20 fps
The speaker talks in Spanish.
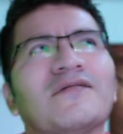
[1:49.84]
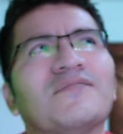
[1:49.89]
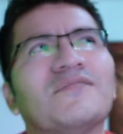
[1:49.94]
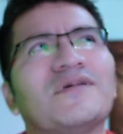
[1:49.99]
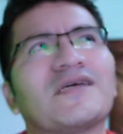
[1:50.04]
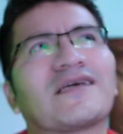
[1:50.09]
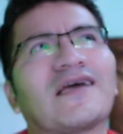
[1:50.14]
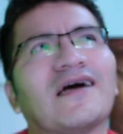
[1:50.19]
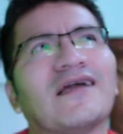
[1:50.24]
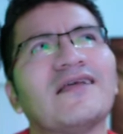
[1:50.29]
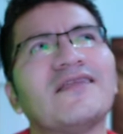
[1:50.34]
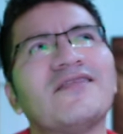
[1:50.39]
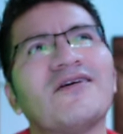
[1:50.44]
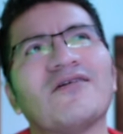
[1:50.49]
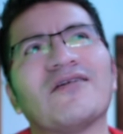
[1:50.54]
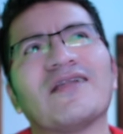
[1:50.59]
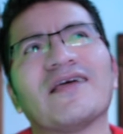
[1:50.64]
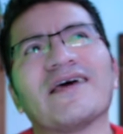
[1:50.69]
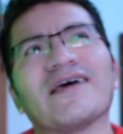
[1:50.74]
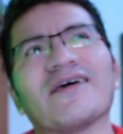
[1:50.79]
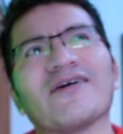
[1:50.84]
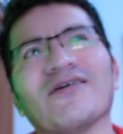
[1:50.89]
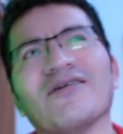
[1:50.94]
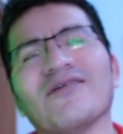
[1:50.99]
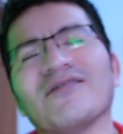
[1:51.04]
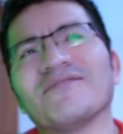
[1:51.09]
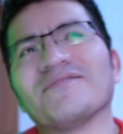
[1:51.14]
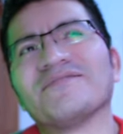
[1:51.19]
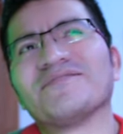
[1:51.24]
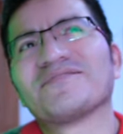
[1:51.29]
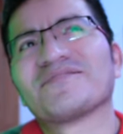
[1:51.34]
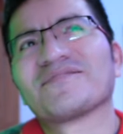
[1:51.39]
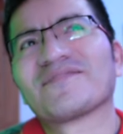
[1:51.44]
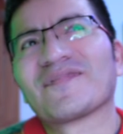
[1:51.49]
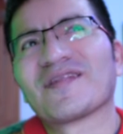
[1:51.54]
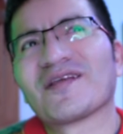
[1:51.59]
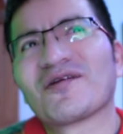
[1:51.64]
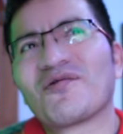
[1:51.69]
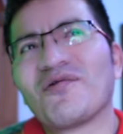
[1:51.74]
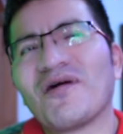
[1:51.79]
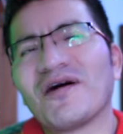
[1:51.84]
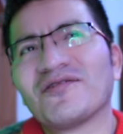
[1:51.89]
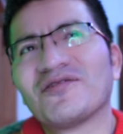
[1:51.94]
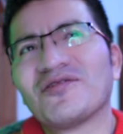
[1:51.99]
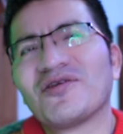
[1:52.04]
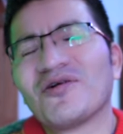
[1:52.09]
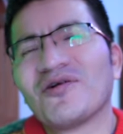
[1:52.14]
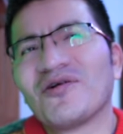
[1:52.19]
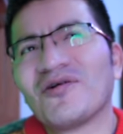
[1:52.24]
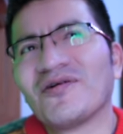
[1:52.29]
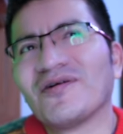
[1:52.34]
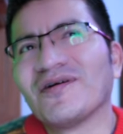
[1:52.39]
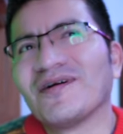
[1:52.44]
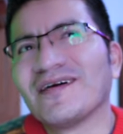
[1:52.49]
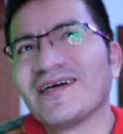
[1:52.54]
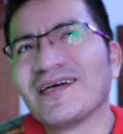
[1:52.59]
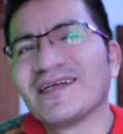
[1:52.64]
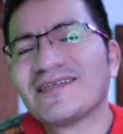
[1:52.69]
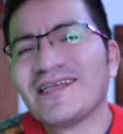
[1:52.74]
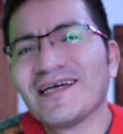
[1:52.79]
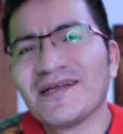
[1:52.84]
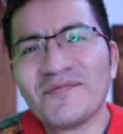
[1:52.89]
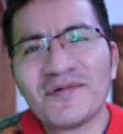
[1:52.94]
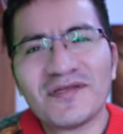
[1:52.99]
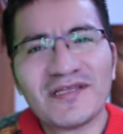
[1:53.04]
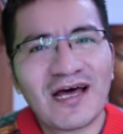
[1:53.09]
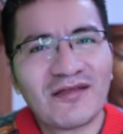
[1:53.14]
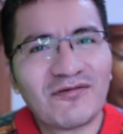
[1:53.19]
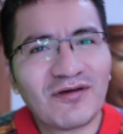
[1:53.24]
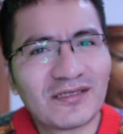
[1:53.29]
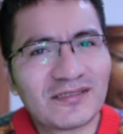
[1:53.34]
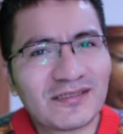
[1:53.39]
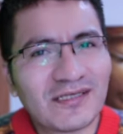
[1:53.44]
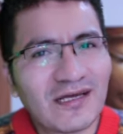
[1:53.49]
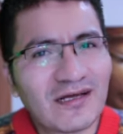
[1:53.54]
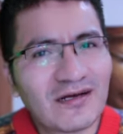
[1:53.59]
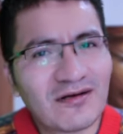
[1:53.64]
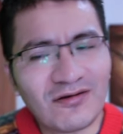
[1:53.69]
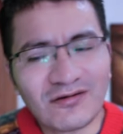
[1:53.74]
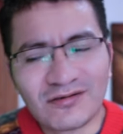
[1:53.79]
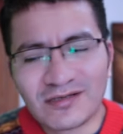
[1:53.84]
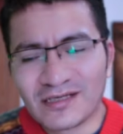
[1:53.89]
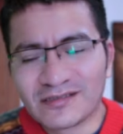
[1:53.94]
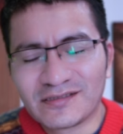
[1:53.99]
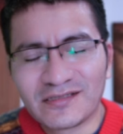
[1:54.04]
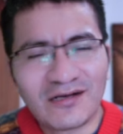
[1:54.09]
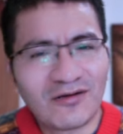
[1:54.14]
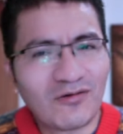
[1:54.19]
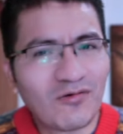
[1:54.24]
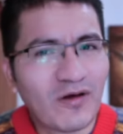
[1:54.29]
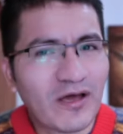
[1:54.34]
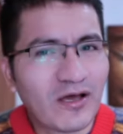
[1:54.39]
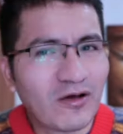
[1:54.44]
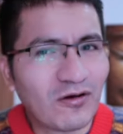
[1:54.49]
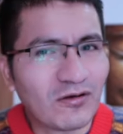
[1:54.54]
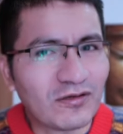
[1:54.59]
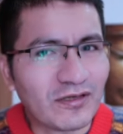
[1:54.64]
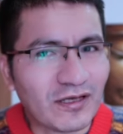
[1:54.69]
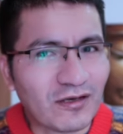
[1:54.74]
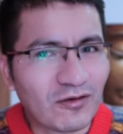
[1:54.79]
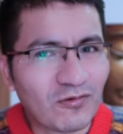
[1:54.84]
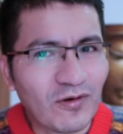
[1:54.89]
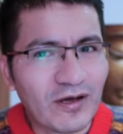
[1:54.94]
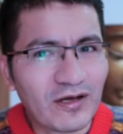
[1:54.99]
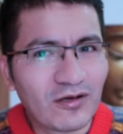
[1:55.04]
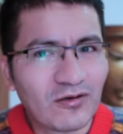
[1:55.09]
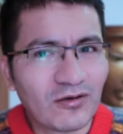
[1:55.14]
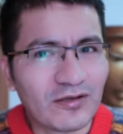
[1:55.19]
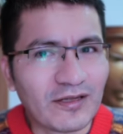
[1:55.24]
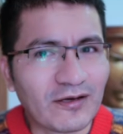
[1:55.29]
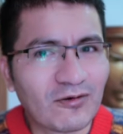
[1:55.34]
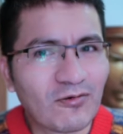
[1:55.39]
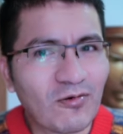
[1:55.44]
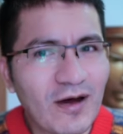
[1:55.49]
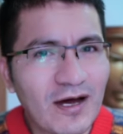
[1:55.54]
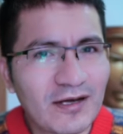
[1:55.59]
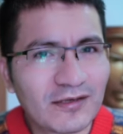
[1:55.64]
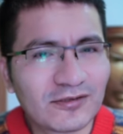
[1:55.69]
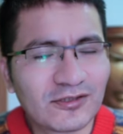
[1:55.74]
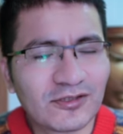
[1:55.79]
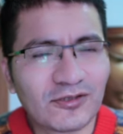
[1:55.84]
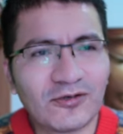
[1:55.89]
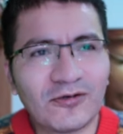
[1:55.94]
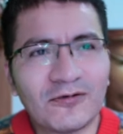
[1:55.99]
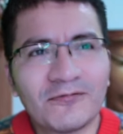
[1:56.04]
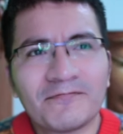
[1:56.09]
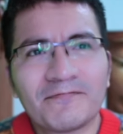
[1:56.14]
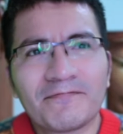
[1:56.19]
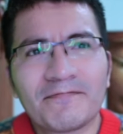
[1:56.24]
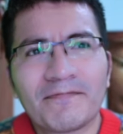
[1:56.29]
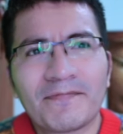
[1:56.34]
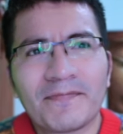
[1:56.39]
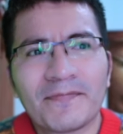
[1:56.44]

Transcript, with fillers: Mi querido Leo, cuando he terminado hacer lo que es el juego del cuenco de cuarzo,